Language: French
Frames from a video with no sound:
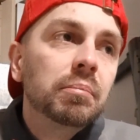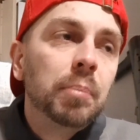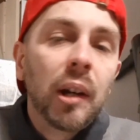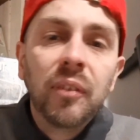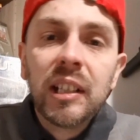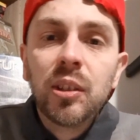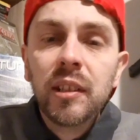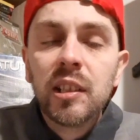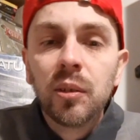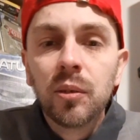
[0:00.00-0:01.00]
perfectionner
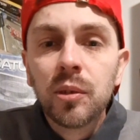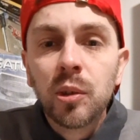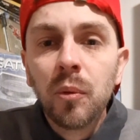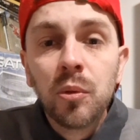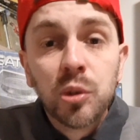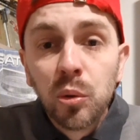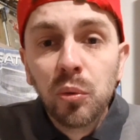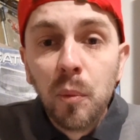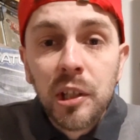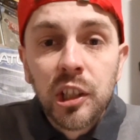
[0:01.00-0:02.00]
son,
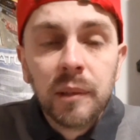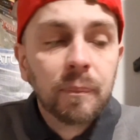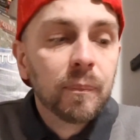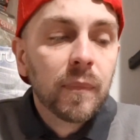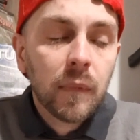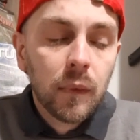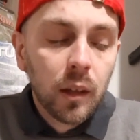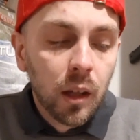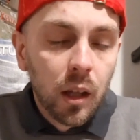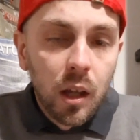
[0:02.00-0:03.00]
nouveau métier.
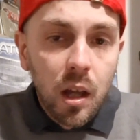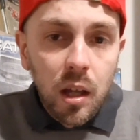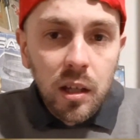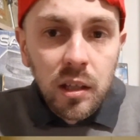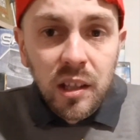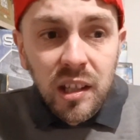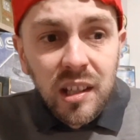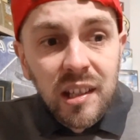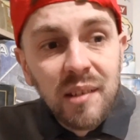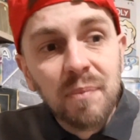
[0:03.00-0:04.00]

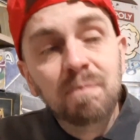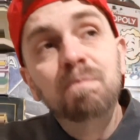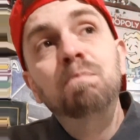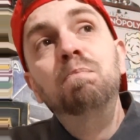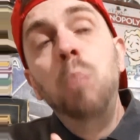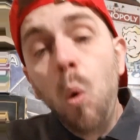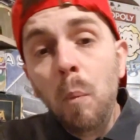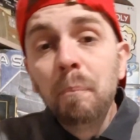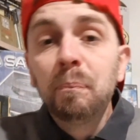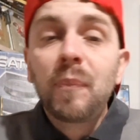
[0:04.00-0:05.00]
Et bon,
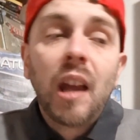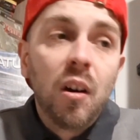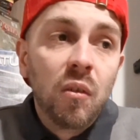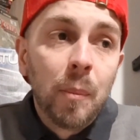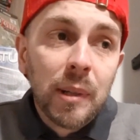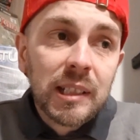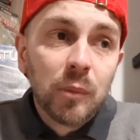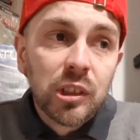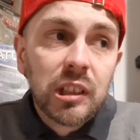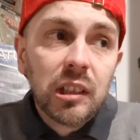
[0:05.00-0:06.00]
on va pas se
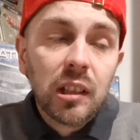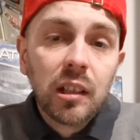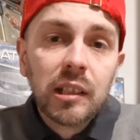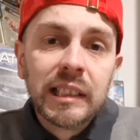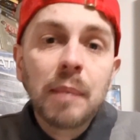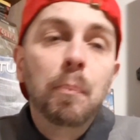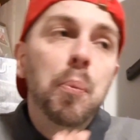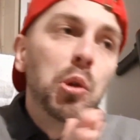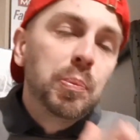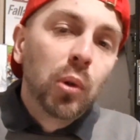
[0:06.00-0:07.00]
mentir, c'est
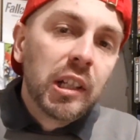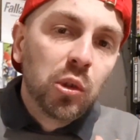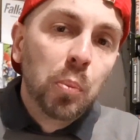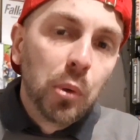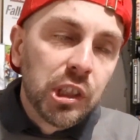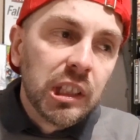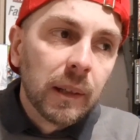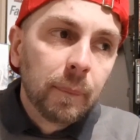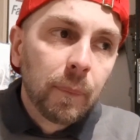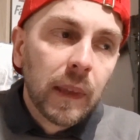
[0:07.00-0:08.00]
plus pour les tout petits.
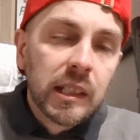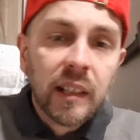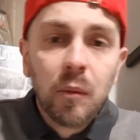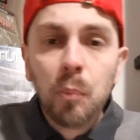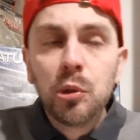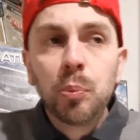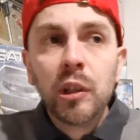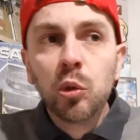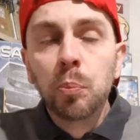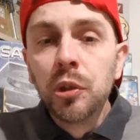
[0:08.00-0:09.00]
Hein. C'est vraiment plus pour les
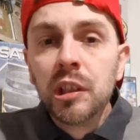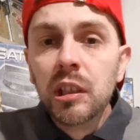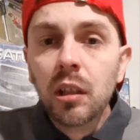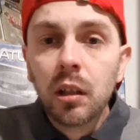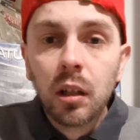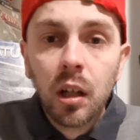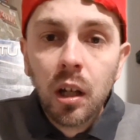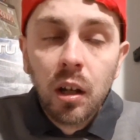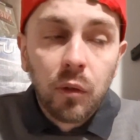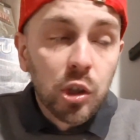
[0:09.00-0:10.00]
tout petits.
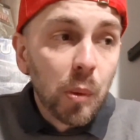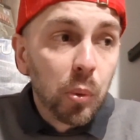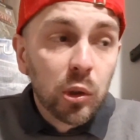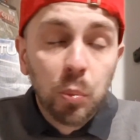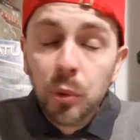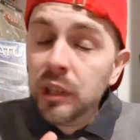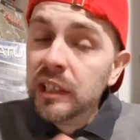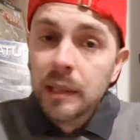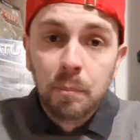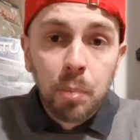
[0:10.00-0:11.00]
Franchement, pour les tout petits,
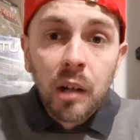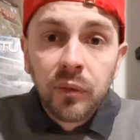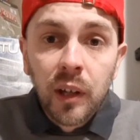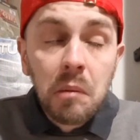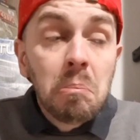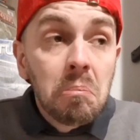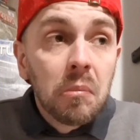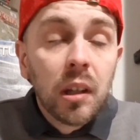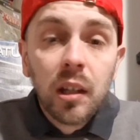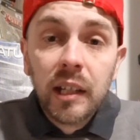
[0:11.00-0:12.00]
c'est parfait.
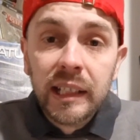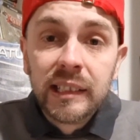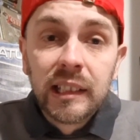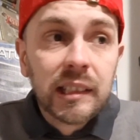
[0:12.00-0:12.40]
Et